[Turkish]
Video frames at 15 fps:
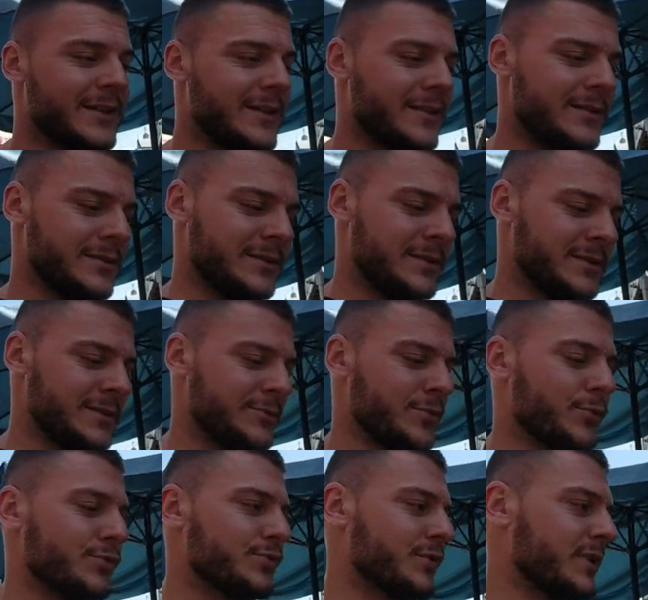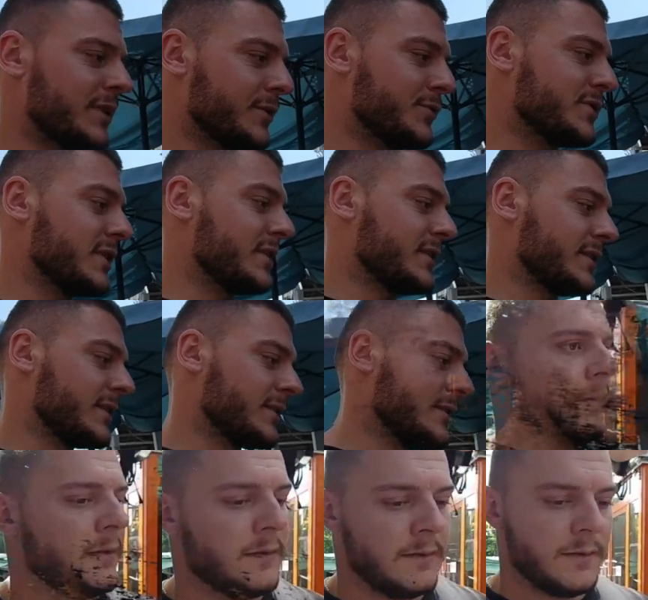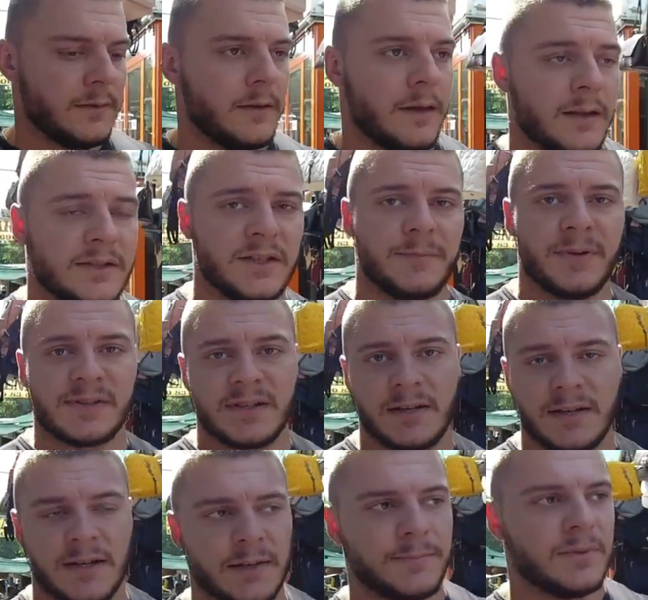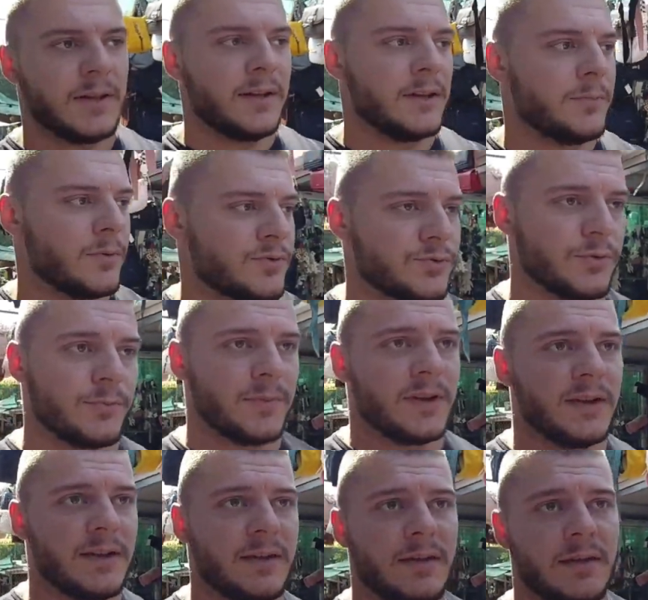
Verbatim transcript: da e, kokusu kadar güzeldir açık pazara gelip de eli boş dönmek